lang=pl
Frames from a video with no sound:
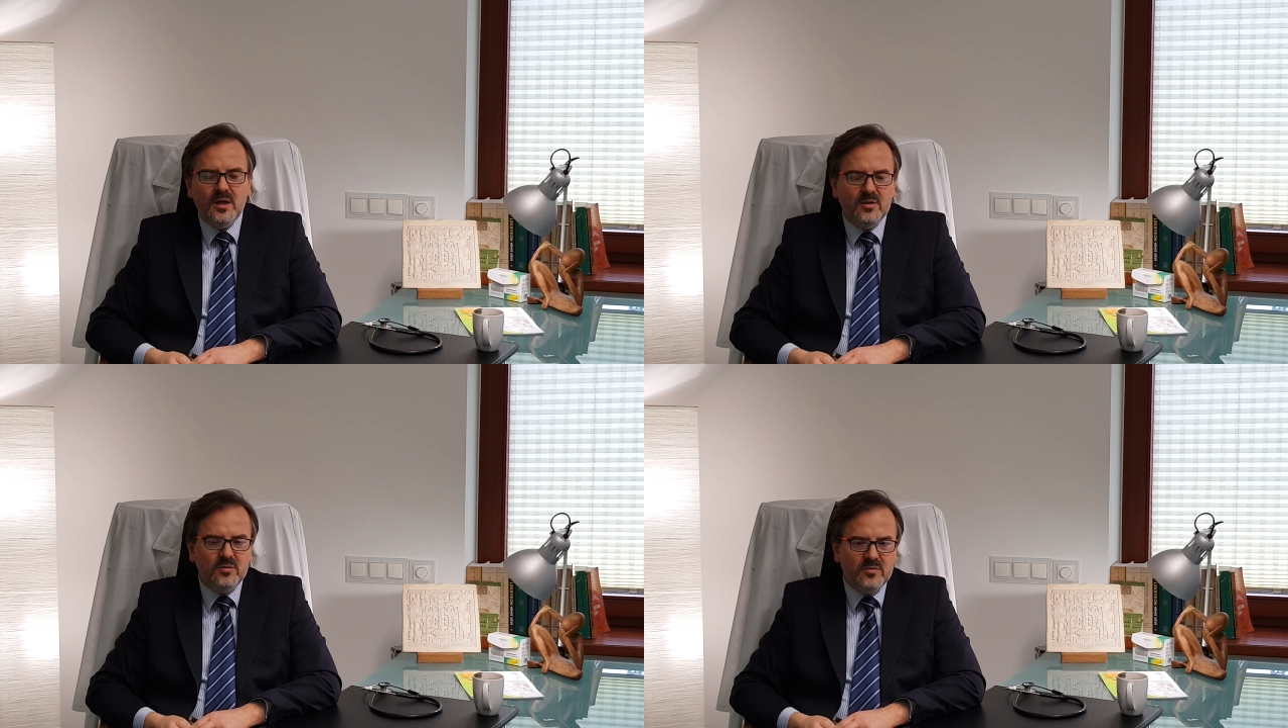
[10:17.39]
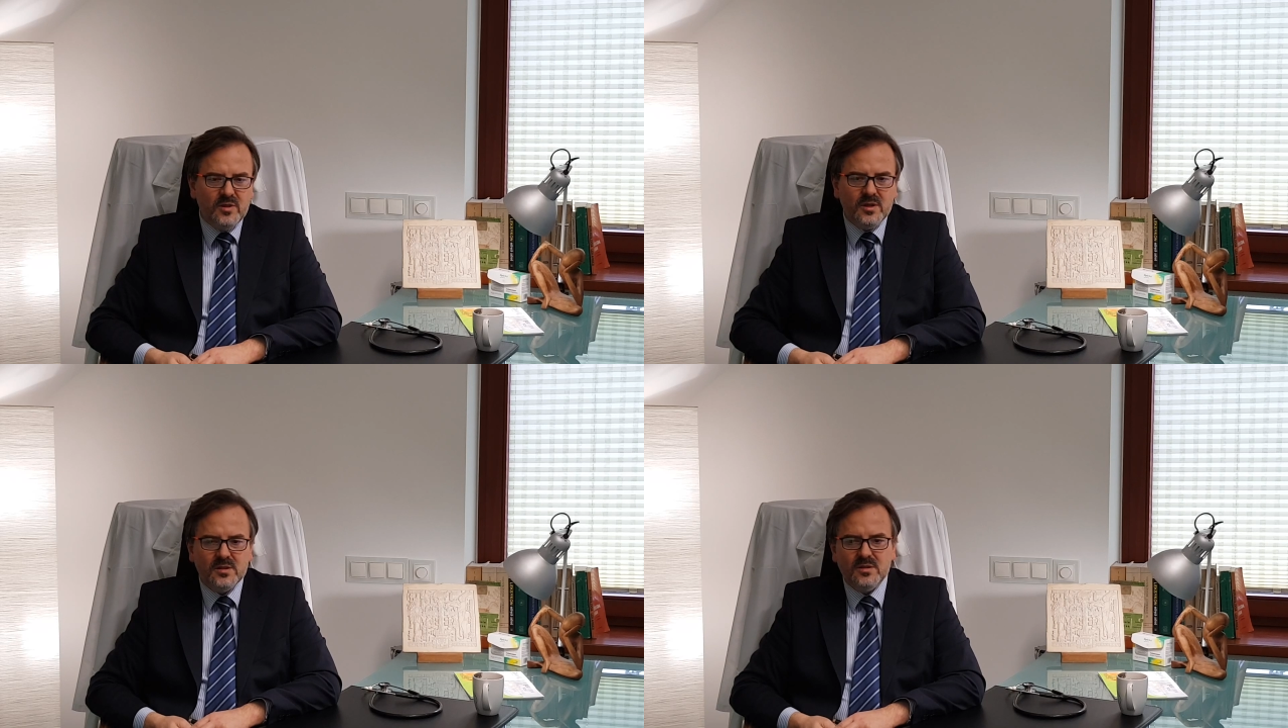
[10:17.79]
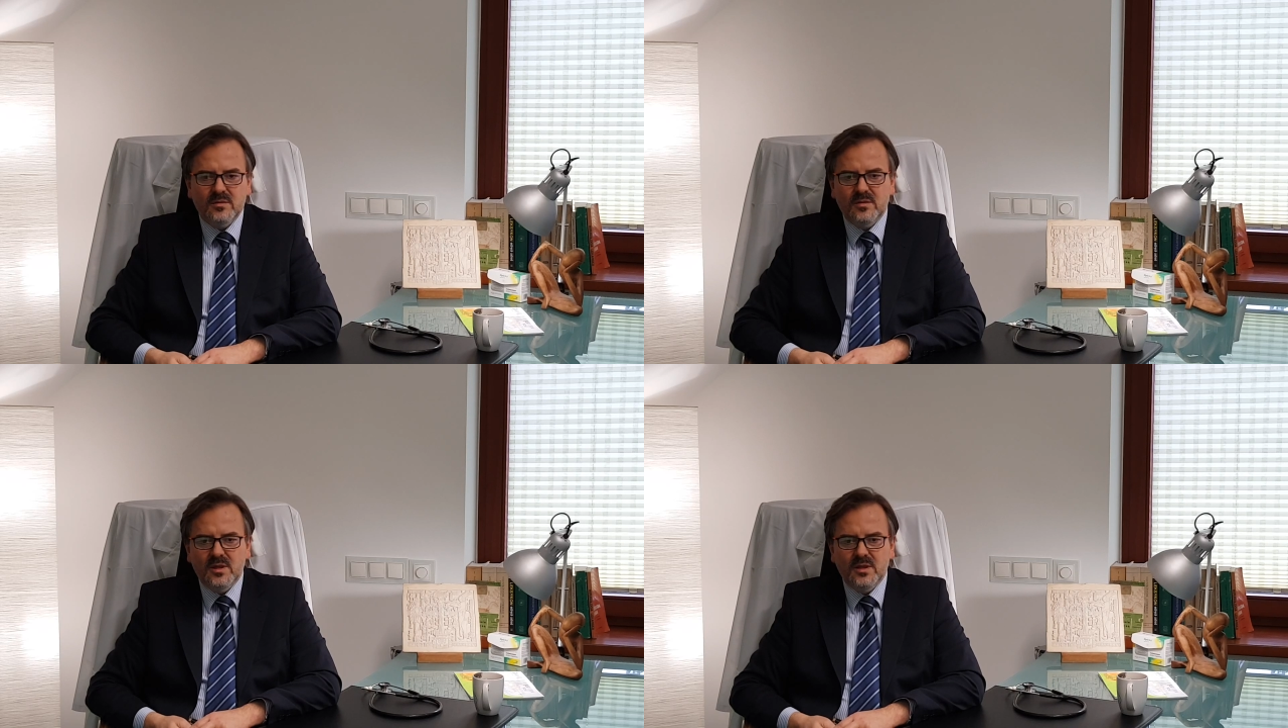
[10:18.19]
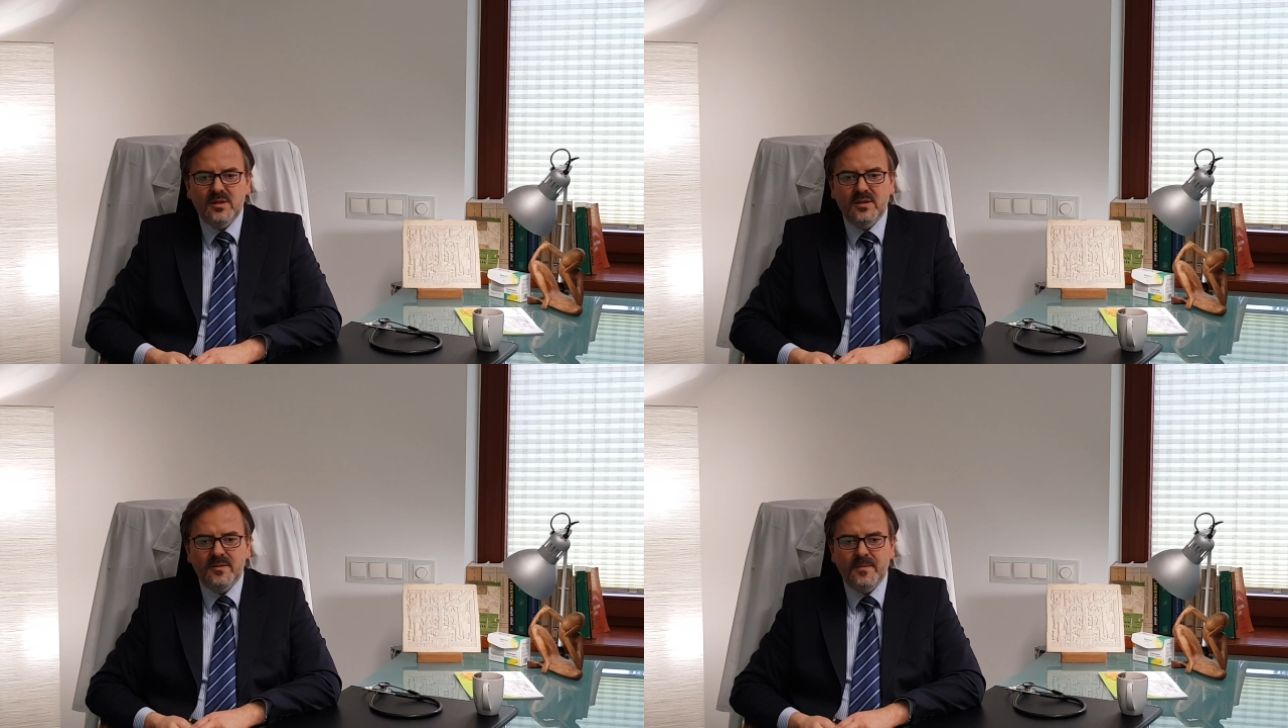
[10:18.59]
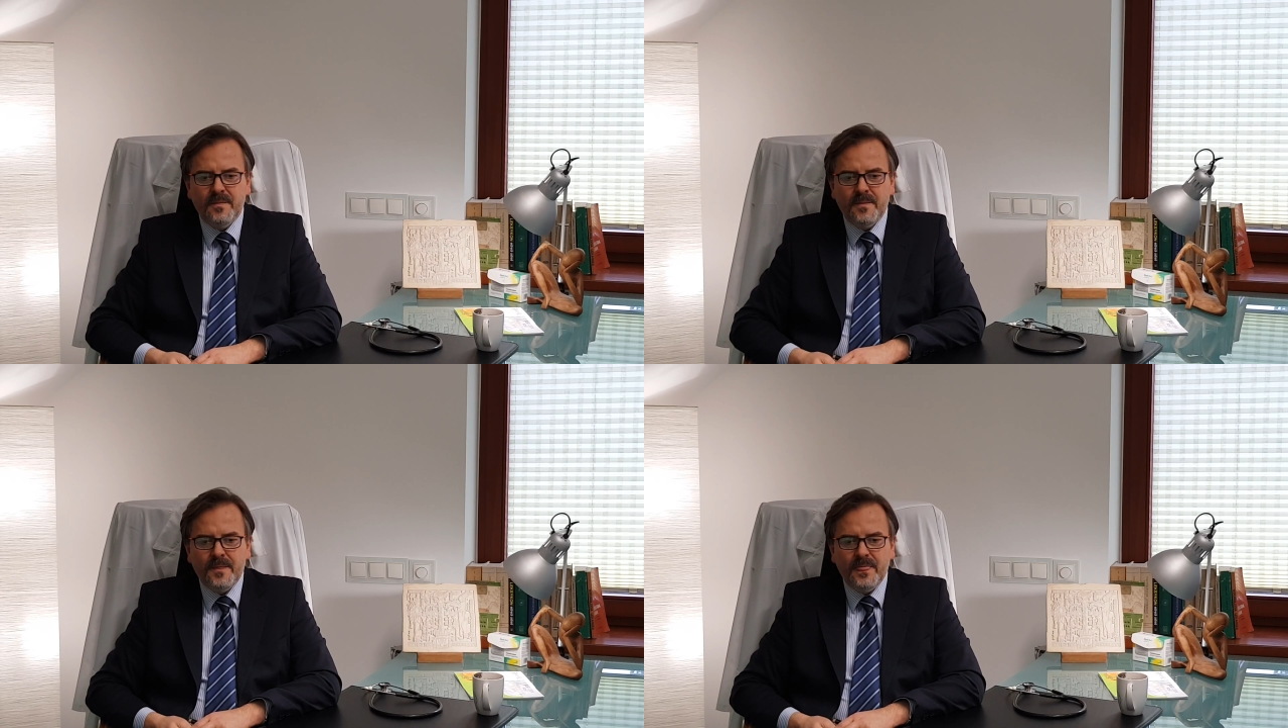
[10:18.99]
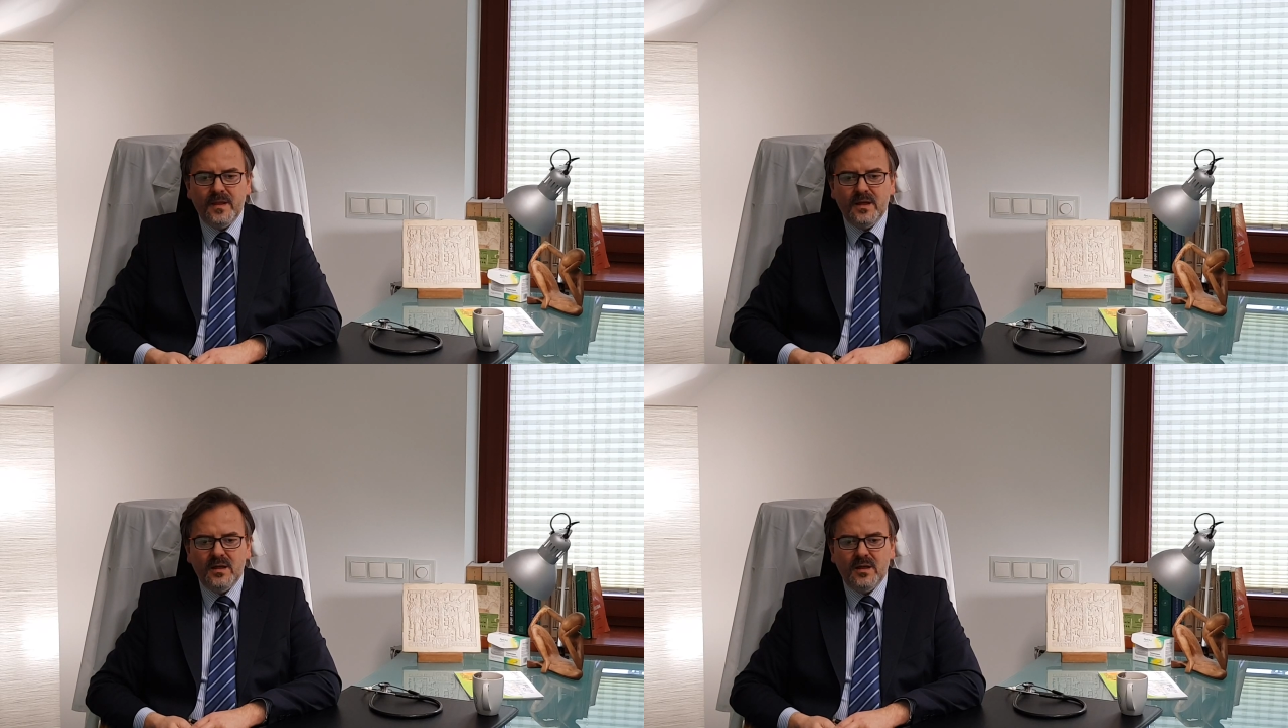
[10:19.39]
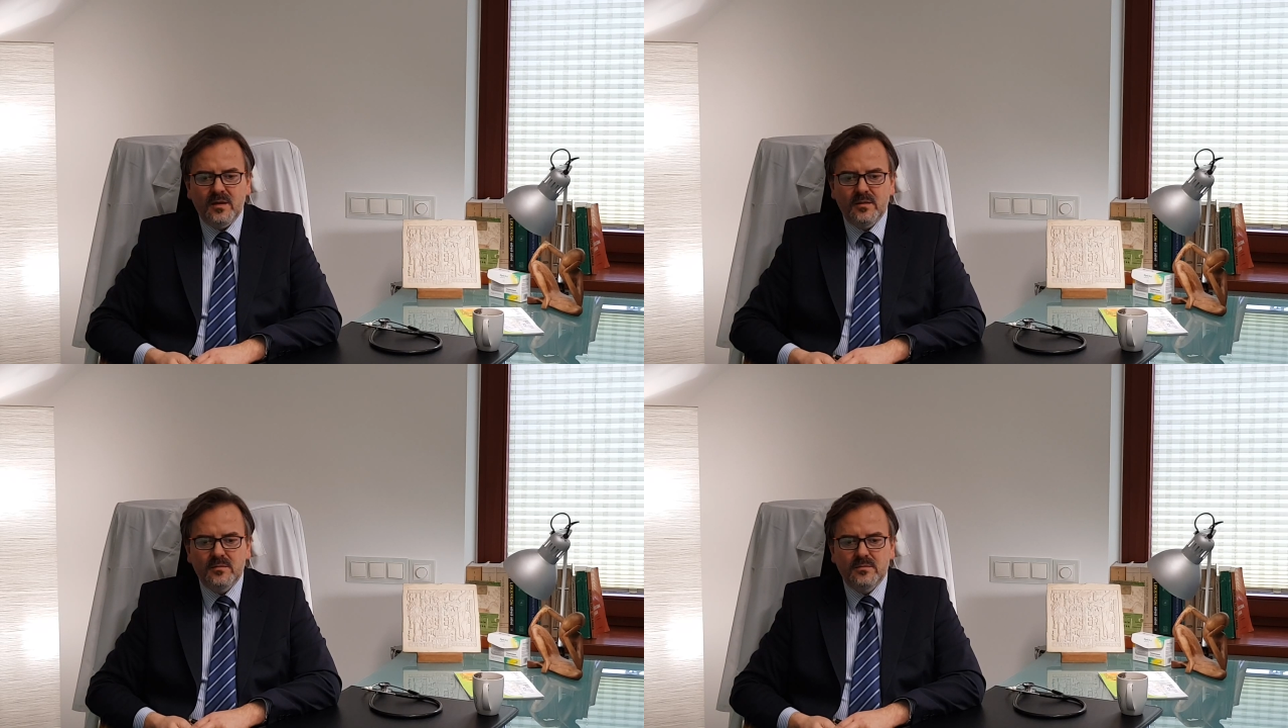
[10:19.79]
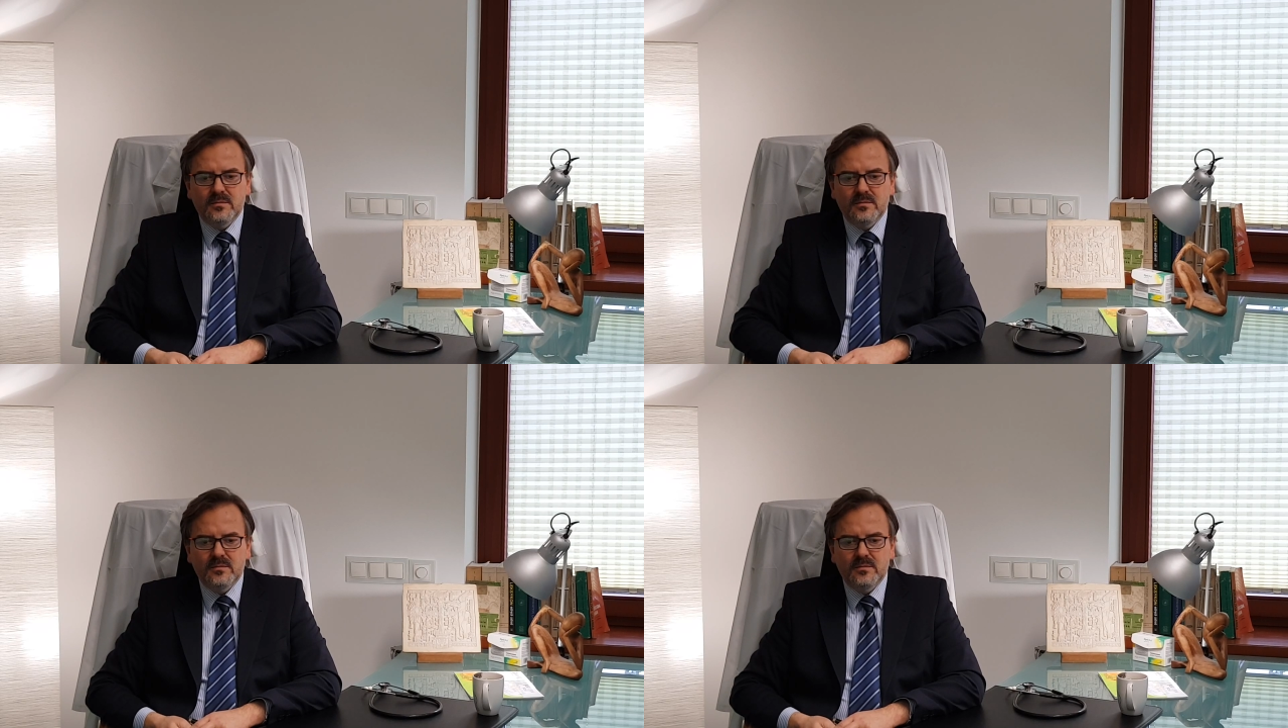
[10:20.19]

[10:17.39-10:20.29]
Ale również, kiedy e,